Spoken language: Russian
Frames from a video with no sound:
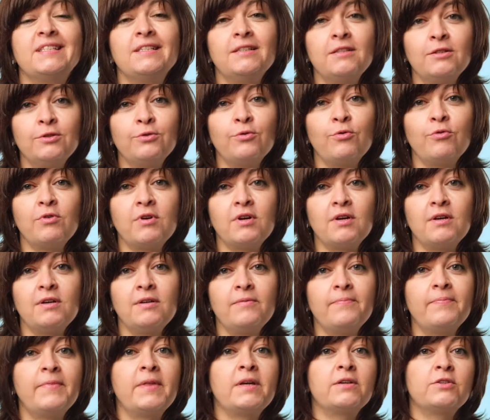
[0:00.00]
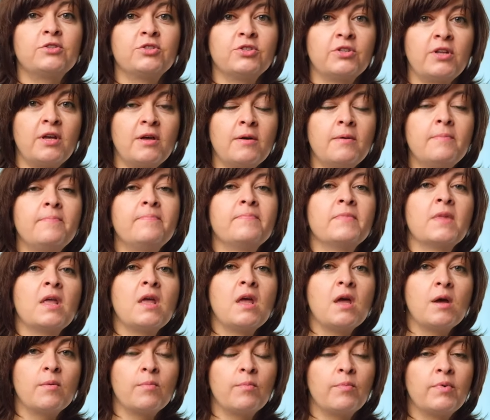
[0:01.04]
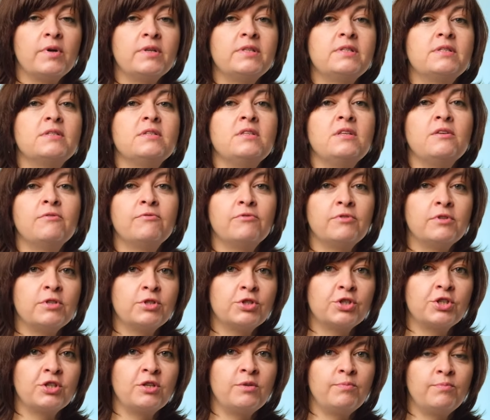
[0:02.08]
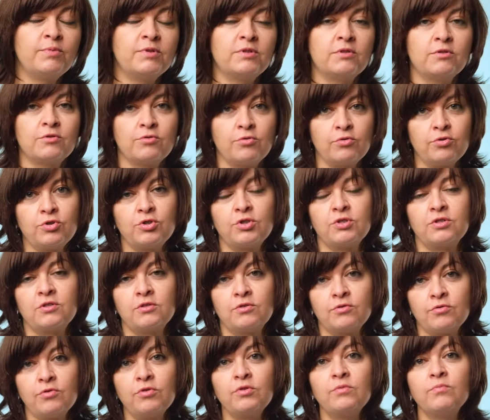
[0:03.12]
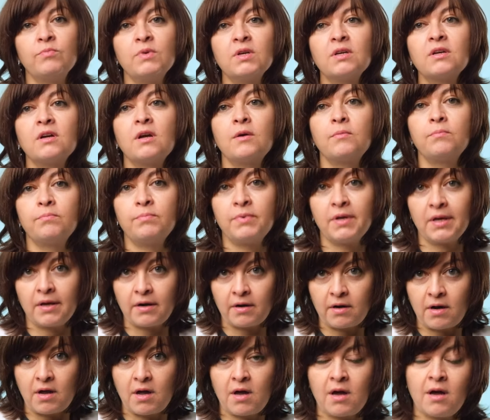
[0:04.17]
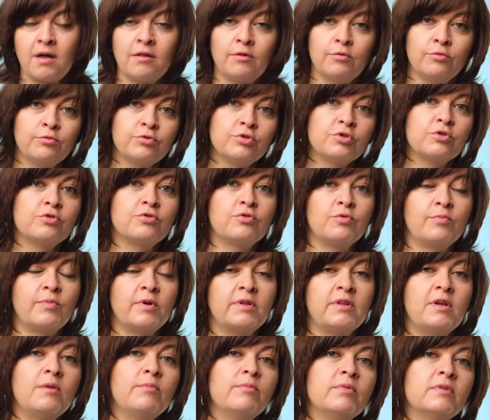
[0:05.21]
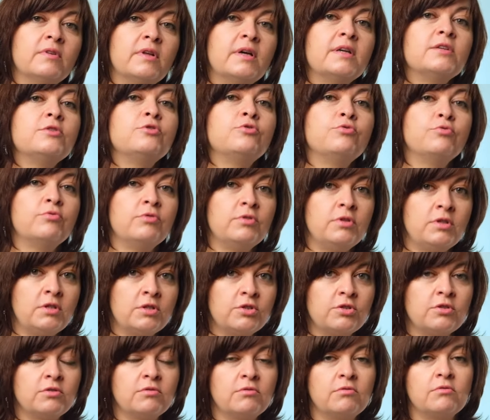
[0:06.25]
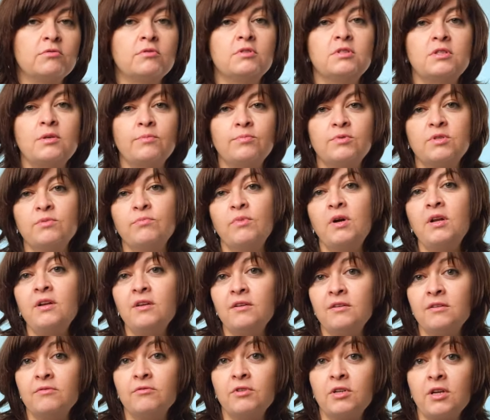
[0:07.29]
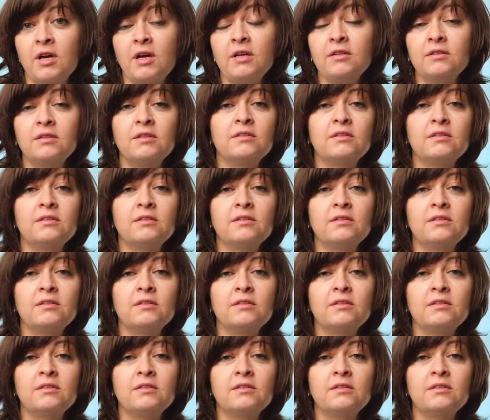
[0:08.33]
сила тока должна быть не выше 500-600 микроампер, а лучше, чтобы она была еще ниже, то есть оптимальный вариант